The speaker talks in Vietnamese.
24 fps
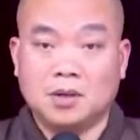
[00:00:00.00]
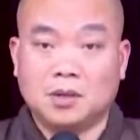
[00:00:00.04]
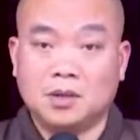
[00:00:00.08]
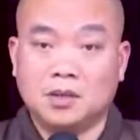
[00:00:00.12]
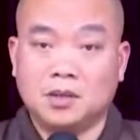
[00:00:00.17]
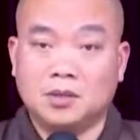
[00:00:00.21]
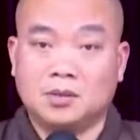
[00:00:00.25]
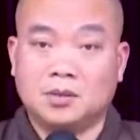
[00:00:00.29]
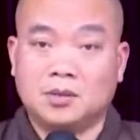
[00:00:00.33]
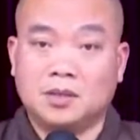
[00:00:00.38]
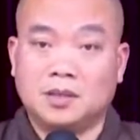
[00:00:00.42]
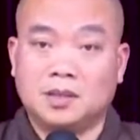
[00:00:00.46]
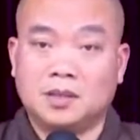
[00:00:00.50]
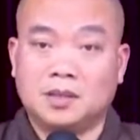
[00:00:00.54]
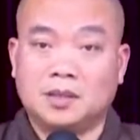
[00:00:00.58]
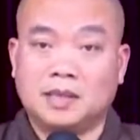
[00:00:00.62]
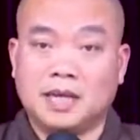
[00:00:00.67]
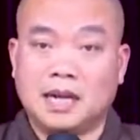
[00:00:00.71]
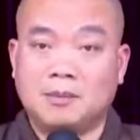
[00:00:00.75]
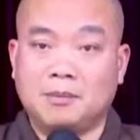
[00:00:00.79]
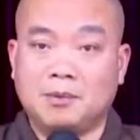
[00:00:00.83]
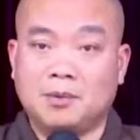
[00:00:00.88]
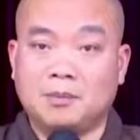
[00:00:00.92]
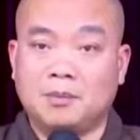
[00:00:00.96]
có nhiều khi
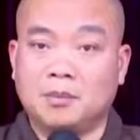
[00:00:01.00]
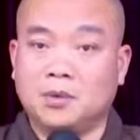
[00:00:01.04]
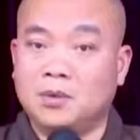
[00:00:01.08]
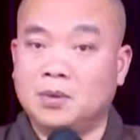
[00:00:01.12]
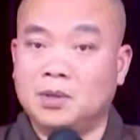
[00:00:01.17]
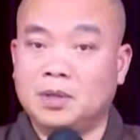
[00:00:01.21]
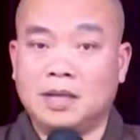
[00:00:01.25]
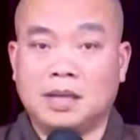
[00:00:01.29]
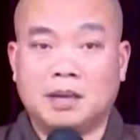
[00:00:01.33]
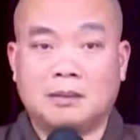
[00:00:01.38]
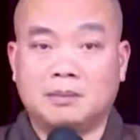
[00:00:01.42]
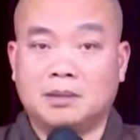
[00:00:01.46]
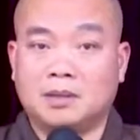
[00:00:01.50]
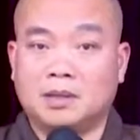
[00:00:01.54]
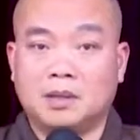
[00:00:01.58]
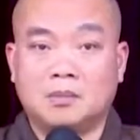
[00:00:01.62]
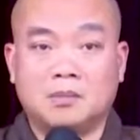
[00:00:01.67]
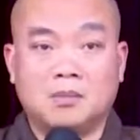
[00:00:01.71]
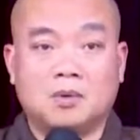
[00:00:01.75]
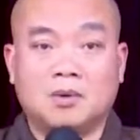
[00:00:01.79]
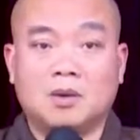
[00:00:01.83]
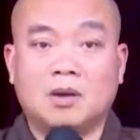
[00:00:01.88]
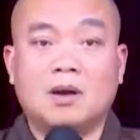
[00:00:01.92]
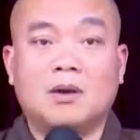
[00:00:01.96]
cả một buổi học được
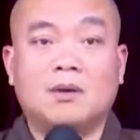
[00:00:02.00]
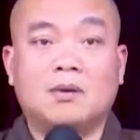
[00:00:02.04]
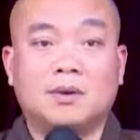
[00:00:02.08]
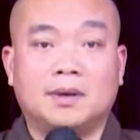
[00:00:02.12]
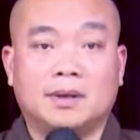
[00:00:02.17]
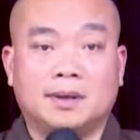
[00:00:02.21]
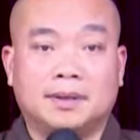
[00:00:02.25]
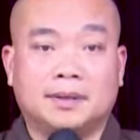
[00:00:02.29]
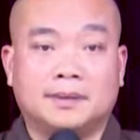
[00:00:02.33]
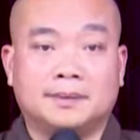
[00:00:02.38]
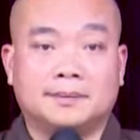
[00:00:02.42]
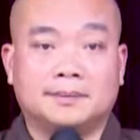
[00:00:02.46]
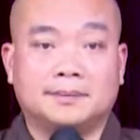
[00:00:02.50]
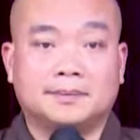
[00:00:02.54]
có một câu mà.